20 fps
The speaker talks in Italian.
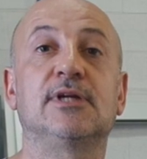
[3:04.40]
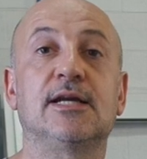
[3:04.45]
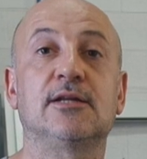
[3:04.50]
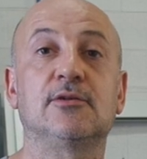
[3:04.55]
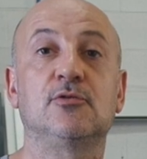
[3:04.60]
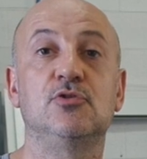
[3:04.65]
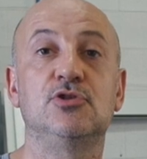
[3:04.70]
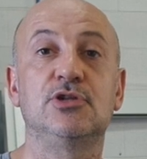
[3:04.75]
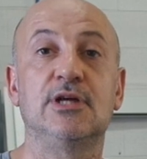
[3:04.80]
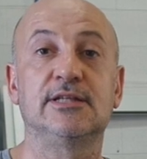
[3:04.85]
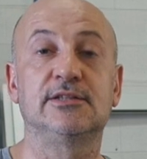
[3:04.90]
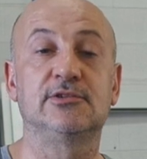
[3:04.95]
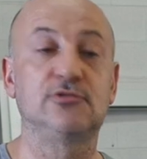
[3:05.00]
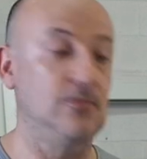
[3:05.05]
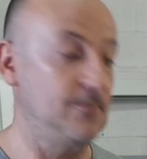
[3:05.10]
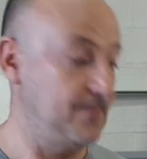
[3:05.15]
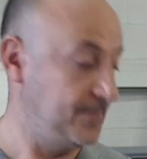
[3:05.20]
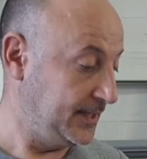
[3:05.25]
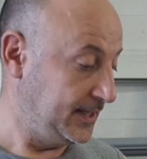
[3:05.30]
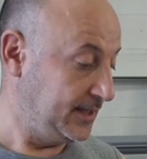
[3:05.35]
di
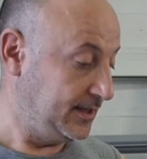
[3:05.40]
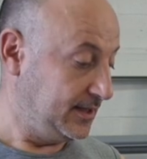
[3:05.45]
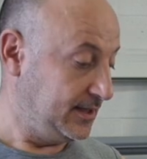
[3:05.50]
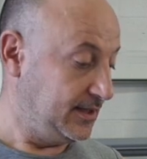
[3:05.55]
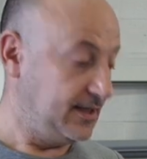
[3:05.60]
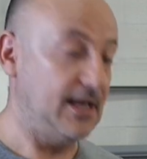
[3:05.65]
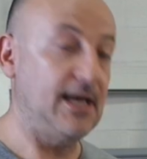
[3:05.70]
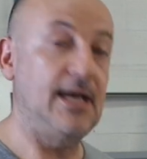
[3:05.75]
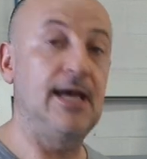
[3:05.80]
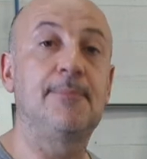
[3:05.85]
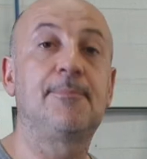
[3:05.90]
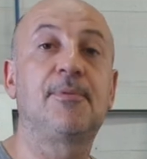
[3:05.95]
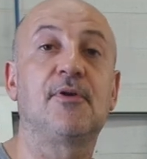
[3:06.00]
cartongesso eh,